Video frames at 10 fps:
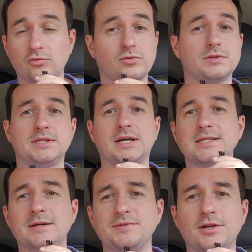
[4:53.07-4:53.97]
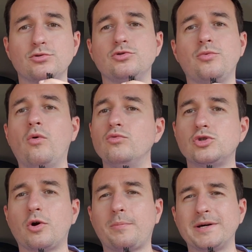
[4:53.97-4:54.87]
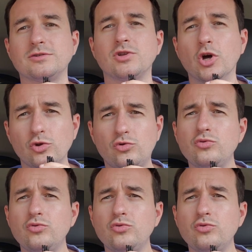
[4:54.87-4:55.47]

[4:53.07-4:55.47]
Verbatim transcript: Donc c'est très simple, c'est un document où je te représente